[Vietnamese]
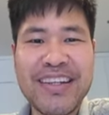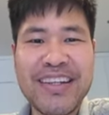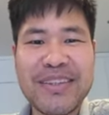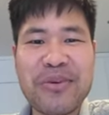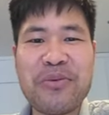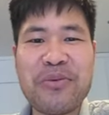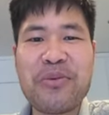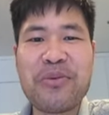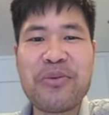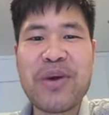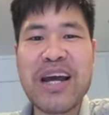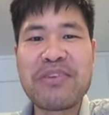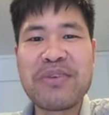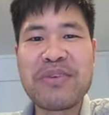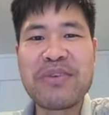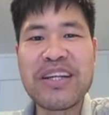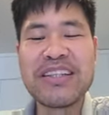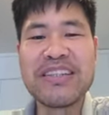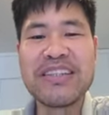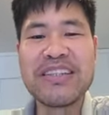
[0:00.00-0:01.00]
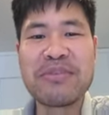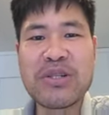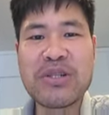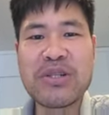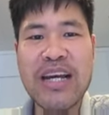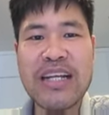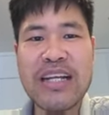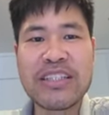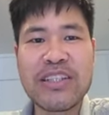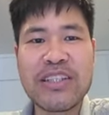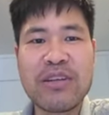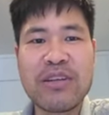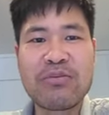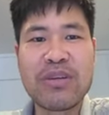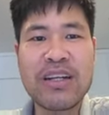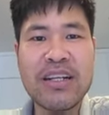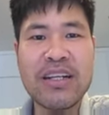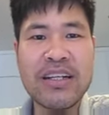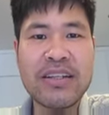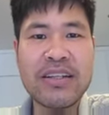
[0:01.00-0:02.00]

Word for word: tổng quan về cái thị trường bất động sản trong ờ,